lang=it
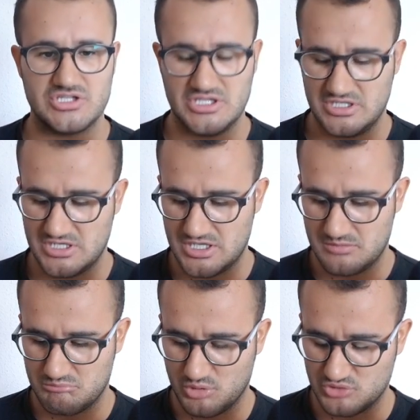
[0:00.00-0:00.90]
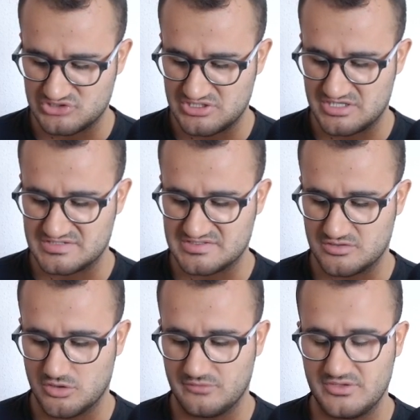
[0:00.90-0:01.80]
in Bosnia e
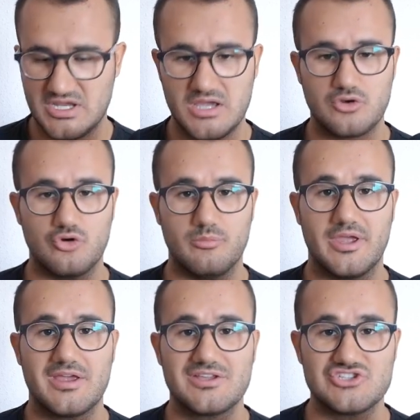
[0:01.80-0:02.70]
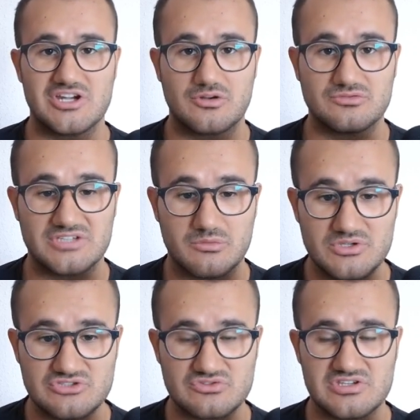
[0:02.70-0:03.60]
Erzegovina, come ci racconta
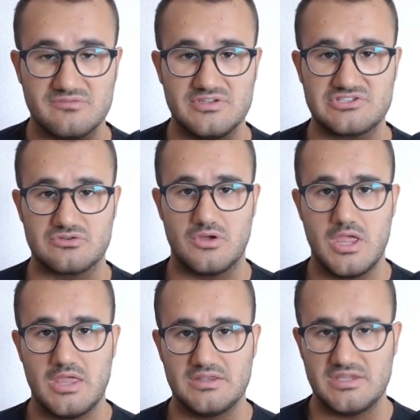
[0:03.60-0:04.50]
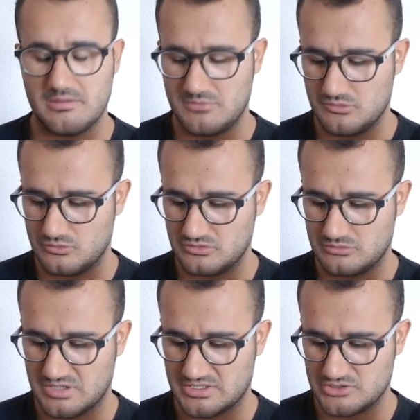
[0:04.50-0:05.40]
questo servizio di M1 di
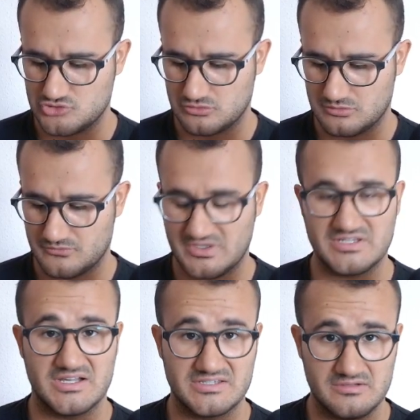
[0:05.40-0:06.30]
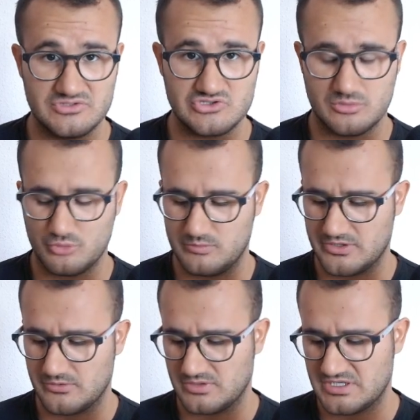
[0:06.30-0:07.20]
qualche giorno fa della televisione
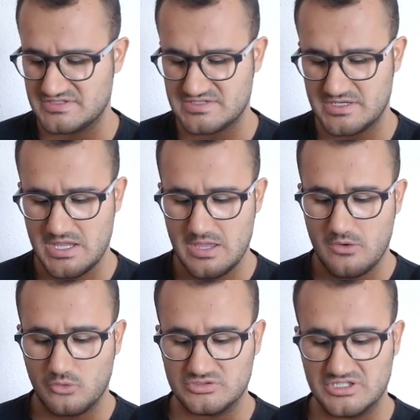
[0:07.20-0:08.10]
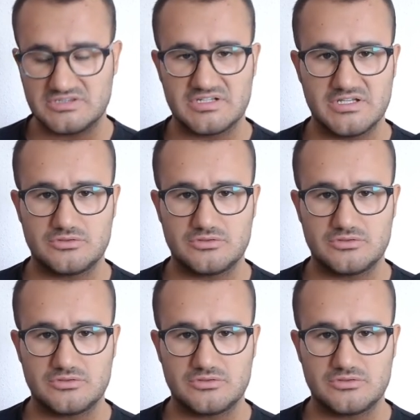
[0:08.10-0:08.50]
pubblica ungherese, o dei tre